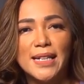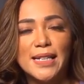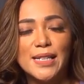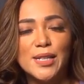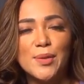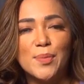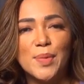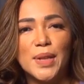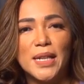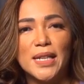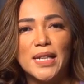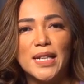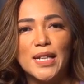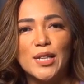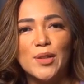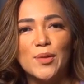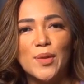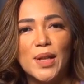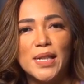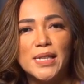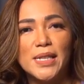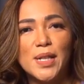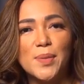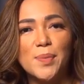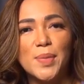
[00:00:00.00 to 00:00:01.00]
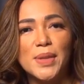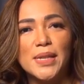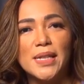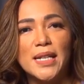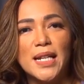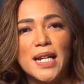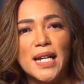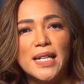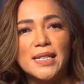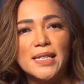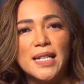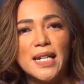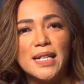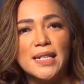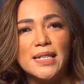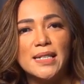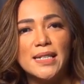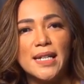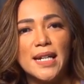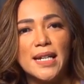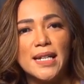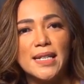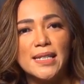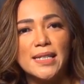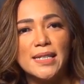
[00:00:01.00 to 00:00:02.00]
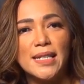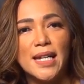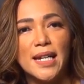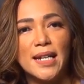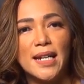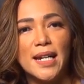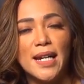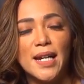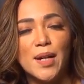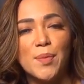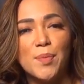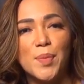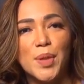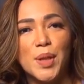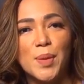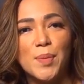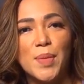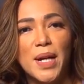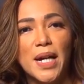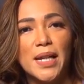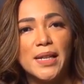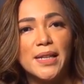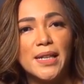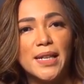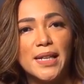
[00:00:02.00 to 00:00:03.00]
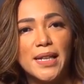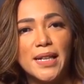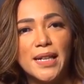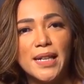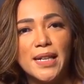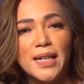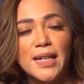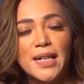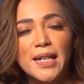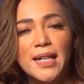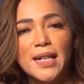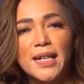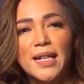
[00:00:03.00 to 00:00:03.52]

Seperti itu aja penjelasan saya secara pribadi.